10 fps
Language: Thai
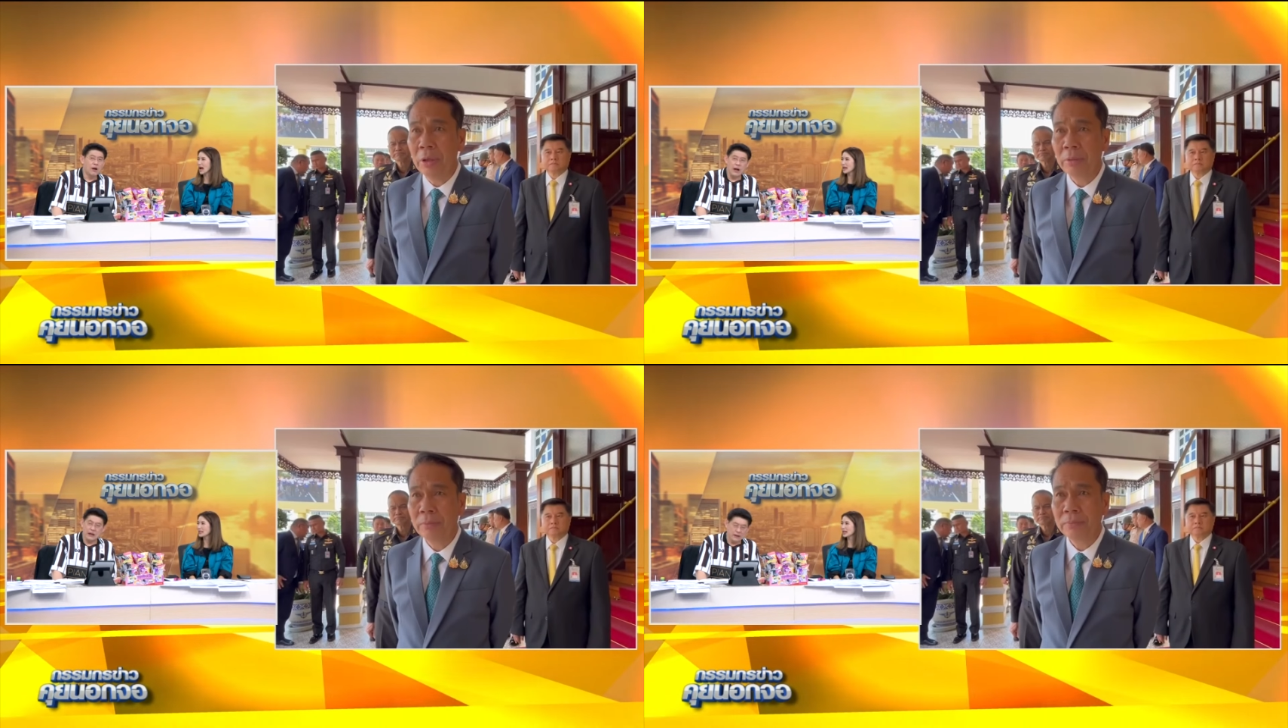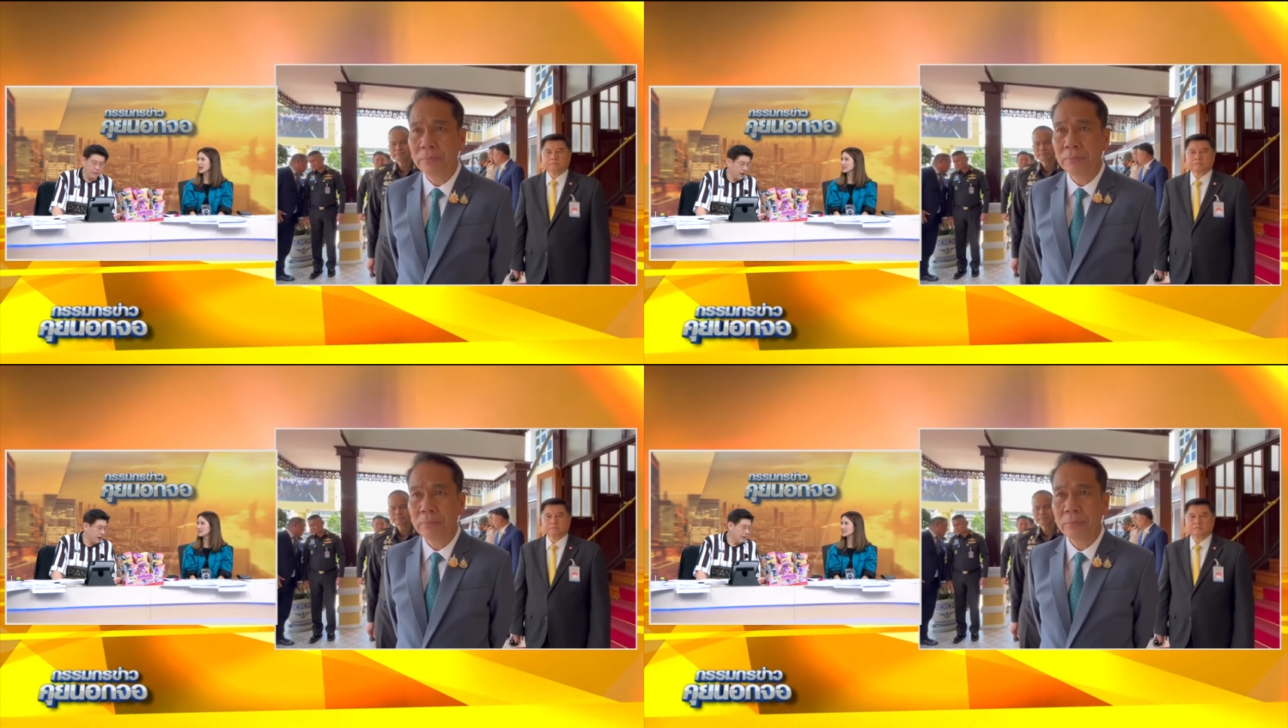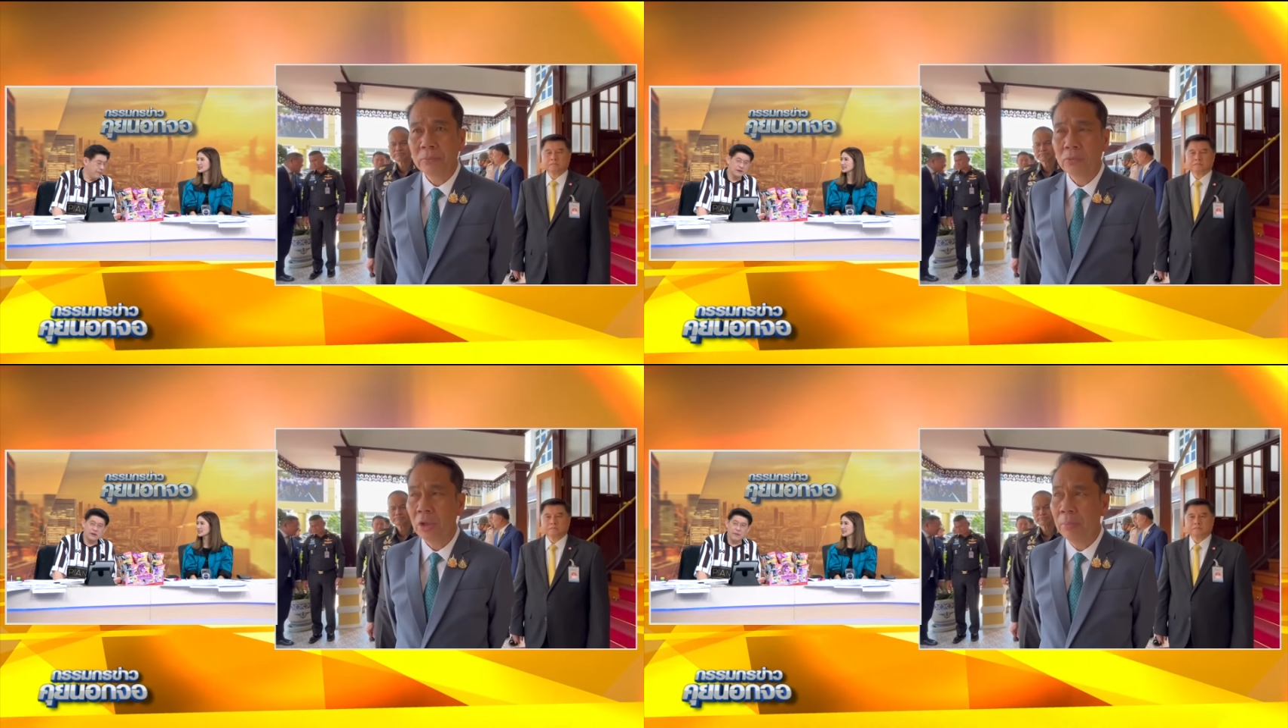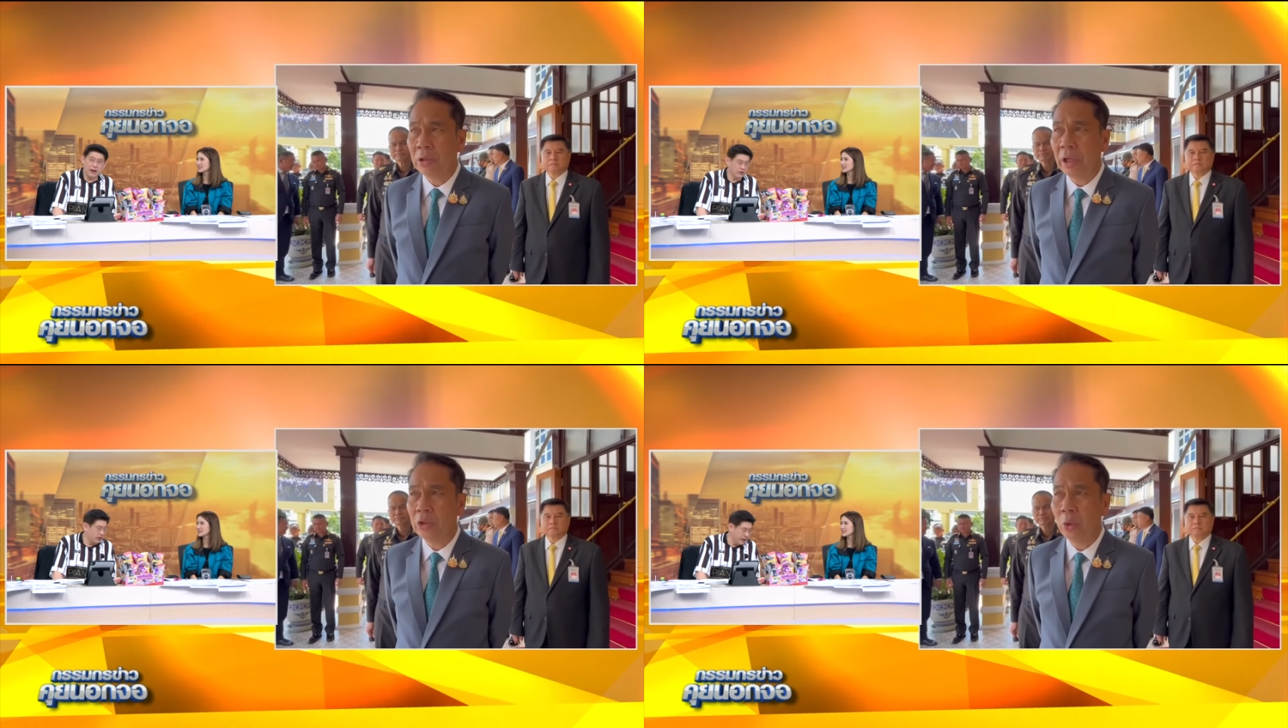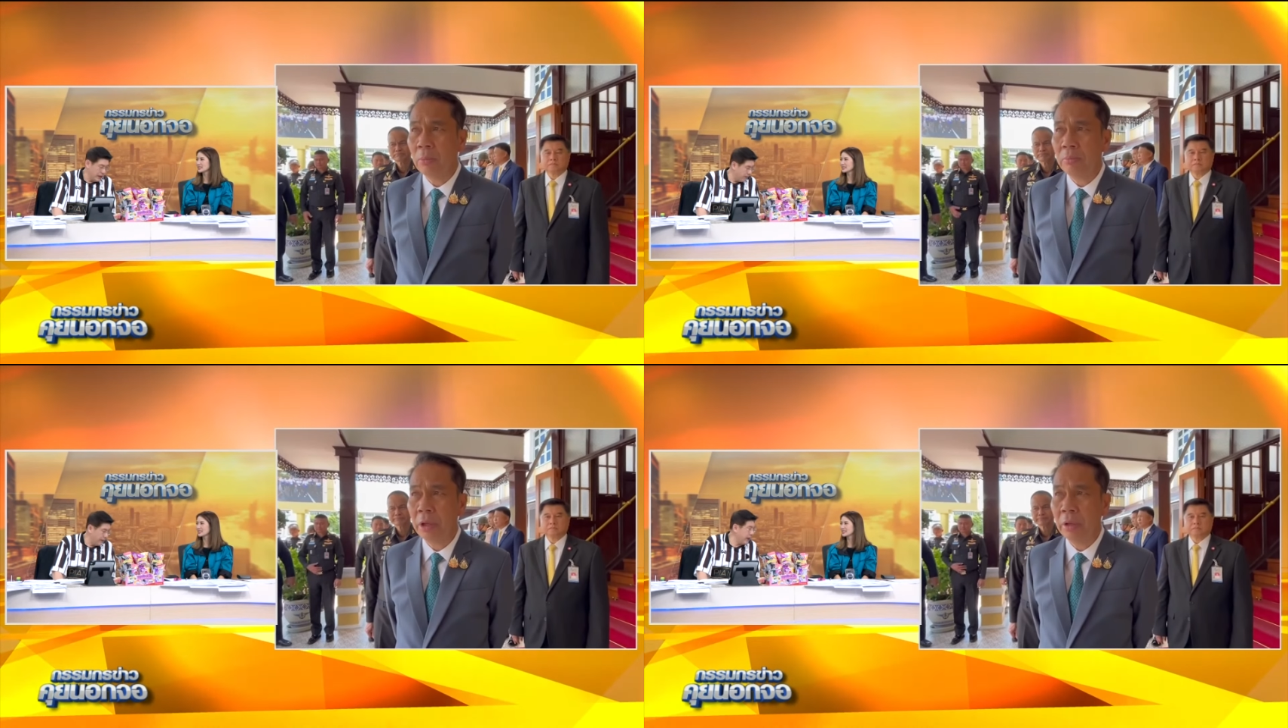ยแต่พอกลับไปสภาตอนนี้ยัง
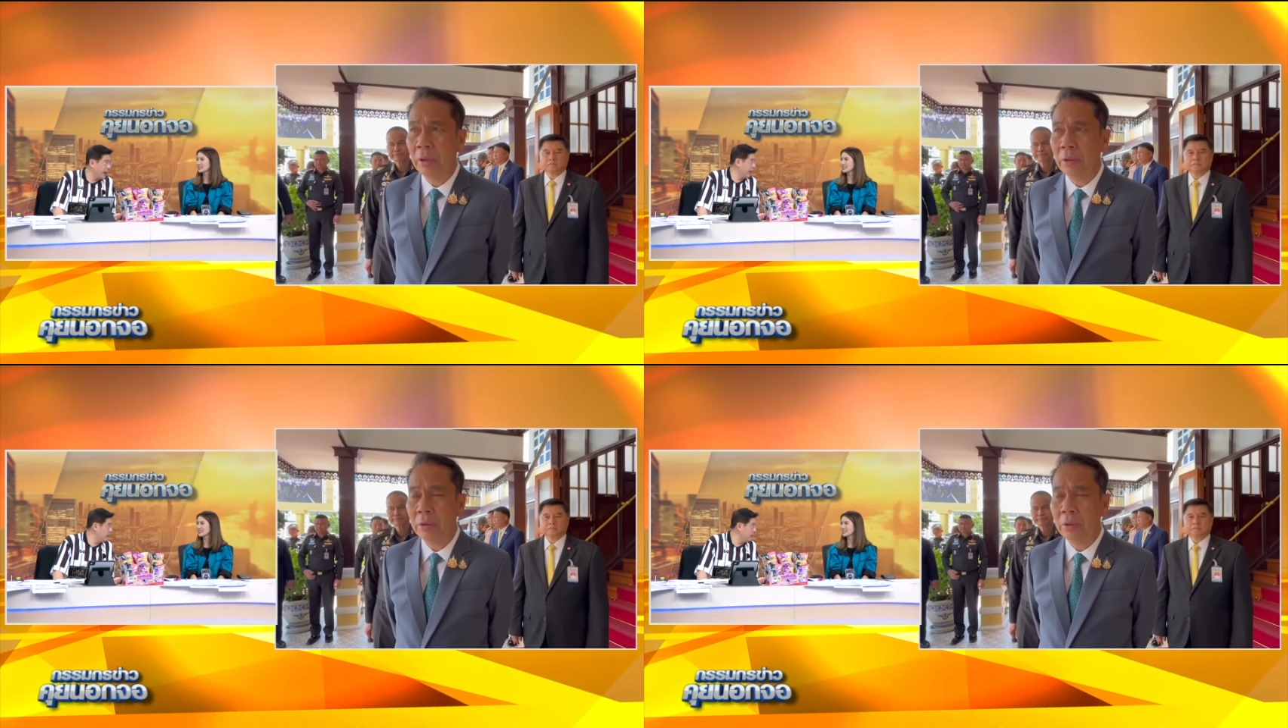ไม่ได้เห็น